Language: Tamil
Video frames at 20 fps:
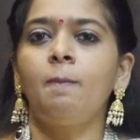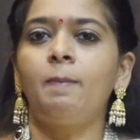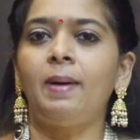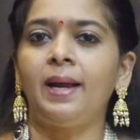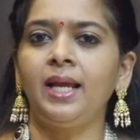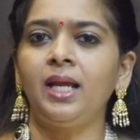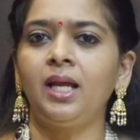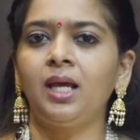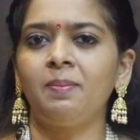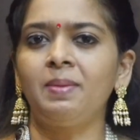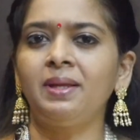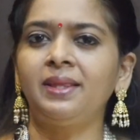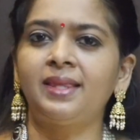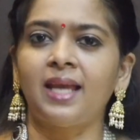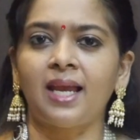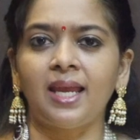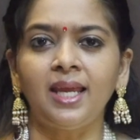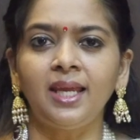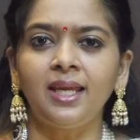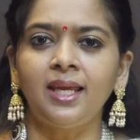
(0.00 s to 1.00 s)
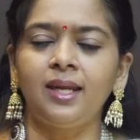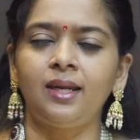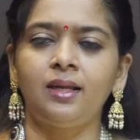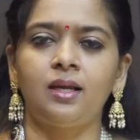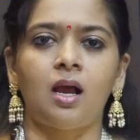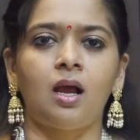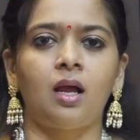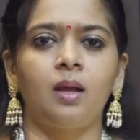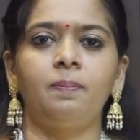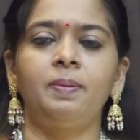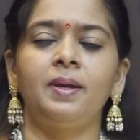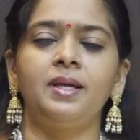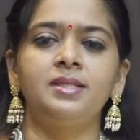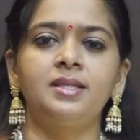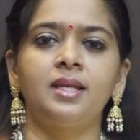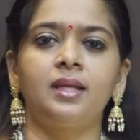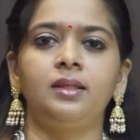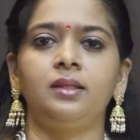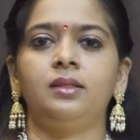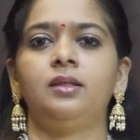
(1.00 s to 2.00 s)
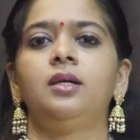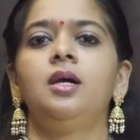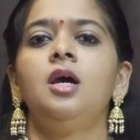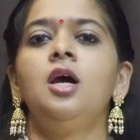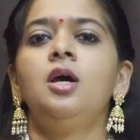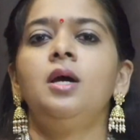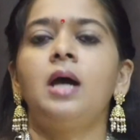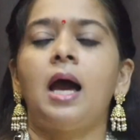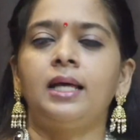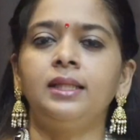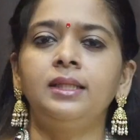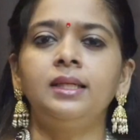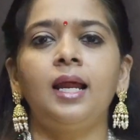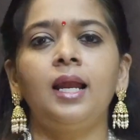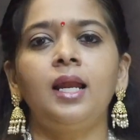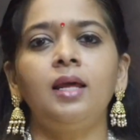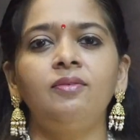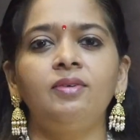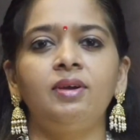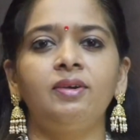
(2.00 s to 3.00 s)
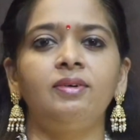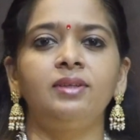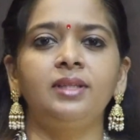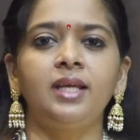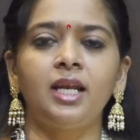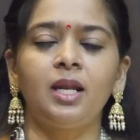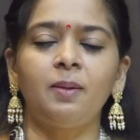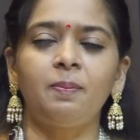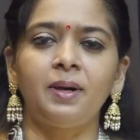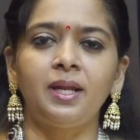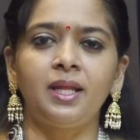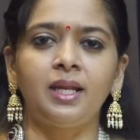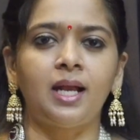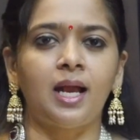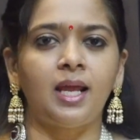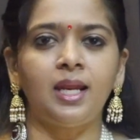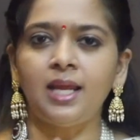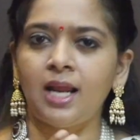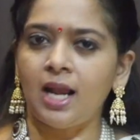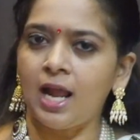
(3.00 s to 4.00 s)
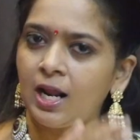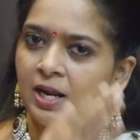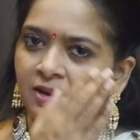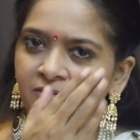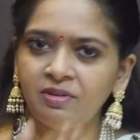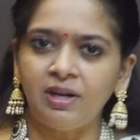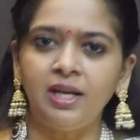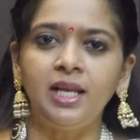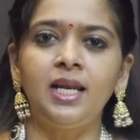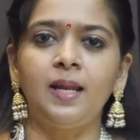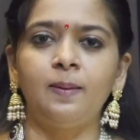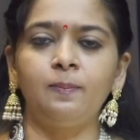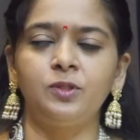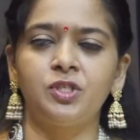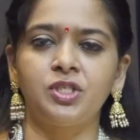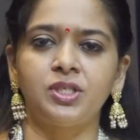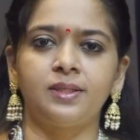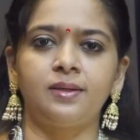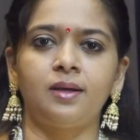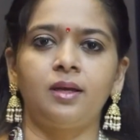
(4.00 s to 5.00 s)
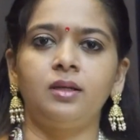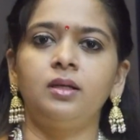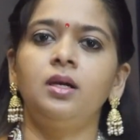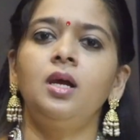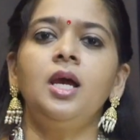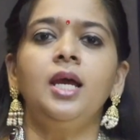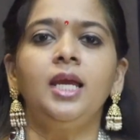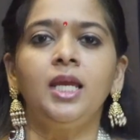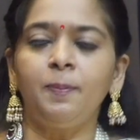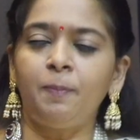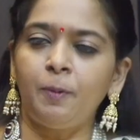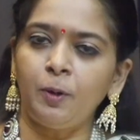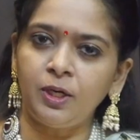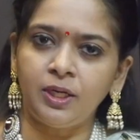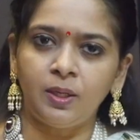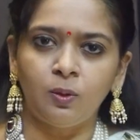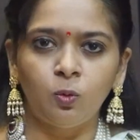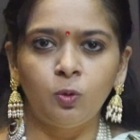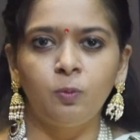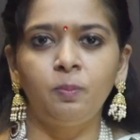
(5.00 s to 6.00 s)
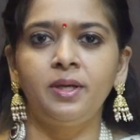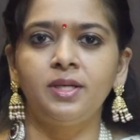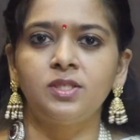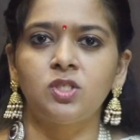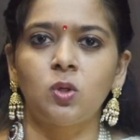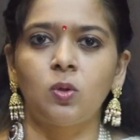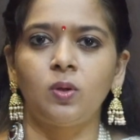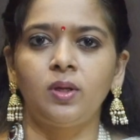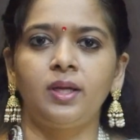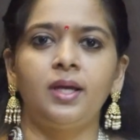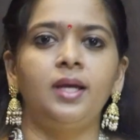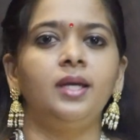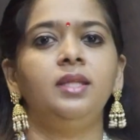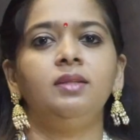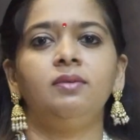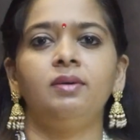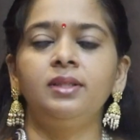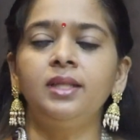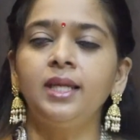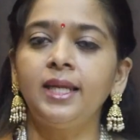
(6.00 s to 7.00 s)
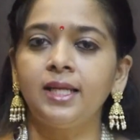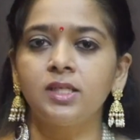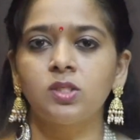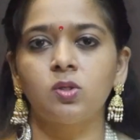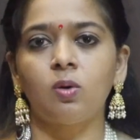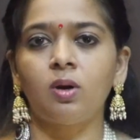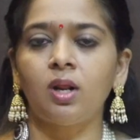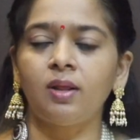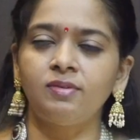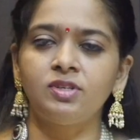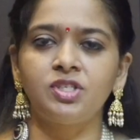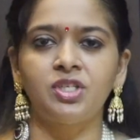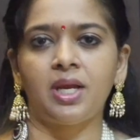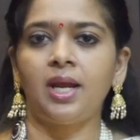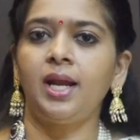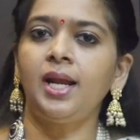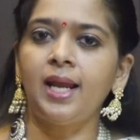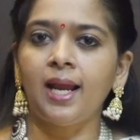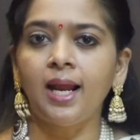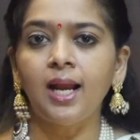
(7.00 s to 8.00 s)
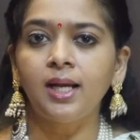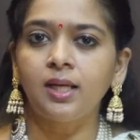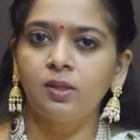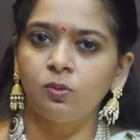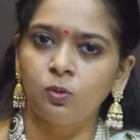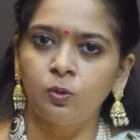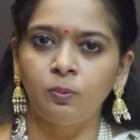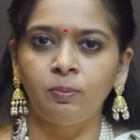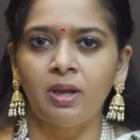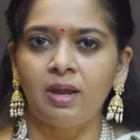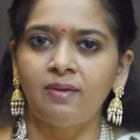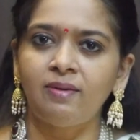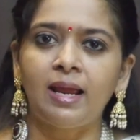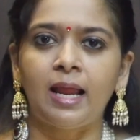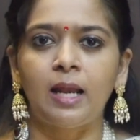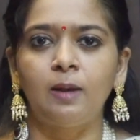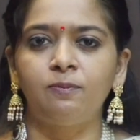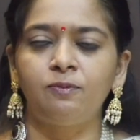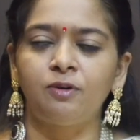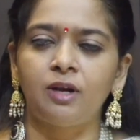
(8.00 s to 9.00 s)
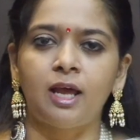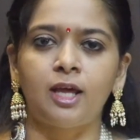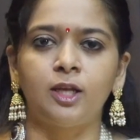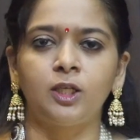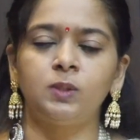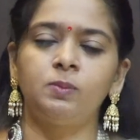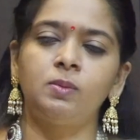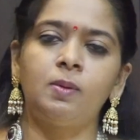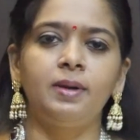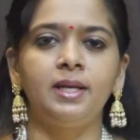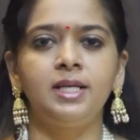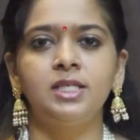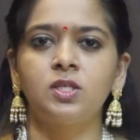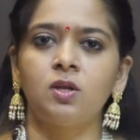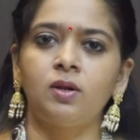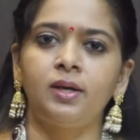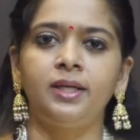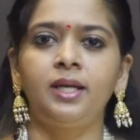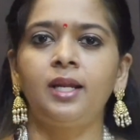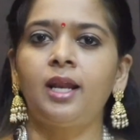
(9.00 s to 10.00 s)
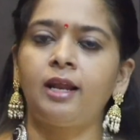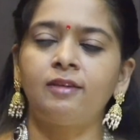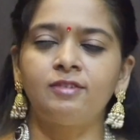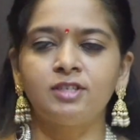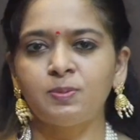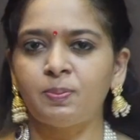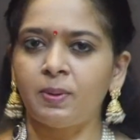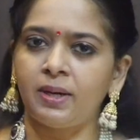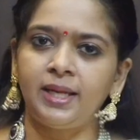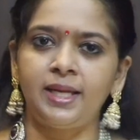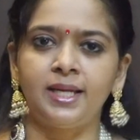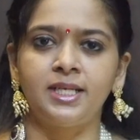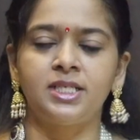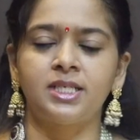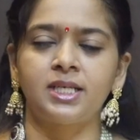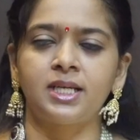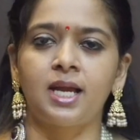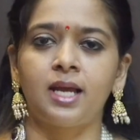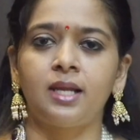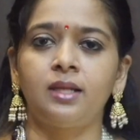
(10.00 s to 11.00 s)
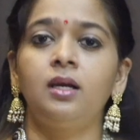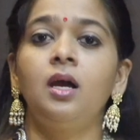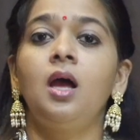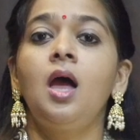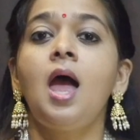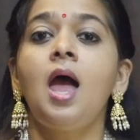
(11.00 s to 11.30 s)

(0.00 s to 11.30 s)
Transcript: பயங்கரமாக தயங்கி இருக்காங்க பேசுகிறதுக்கு அதனால இவர் வந்து என்ன பண்ணியிருக்காரு எல்லாரையும் வெளியில் அமைச்சிருக்காரு இப்போ நீங்கள் உண்மையை சொல்லுங்கள் இது வந்து நீங்கள் சொல்கிற விஷயங்கள் எங்களுக்கு உண்மையாகவே ஹெல்ப்ஃபுல்லாக இருக்கும் அப்படின்னு சொல்லிட்டு ரெக்வஸ்ட் பண்ணி கேட்டிருக்காரு